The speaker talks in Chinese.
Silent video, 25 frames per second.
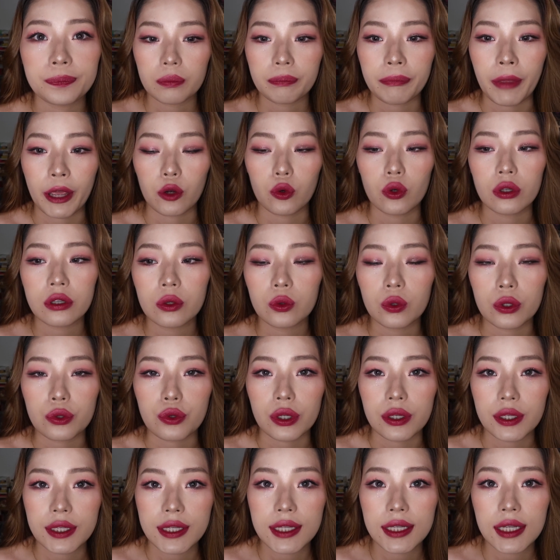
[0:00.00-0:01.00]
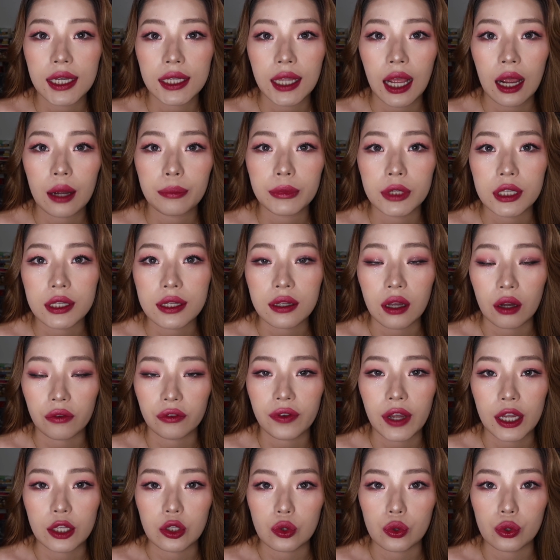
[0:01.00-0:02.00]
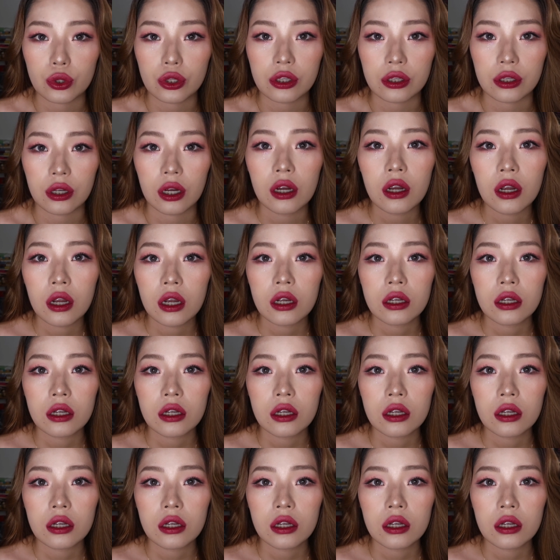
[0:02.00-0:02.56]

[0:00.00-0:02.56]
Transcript: 美国人，我觉得现在他们的想法就是，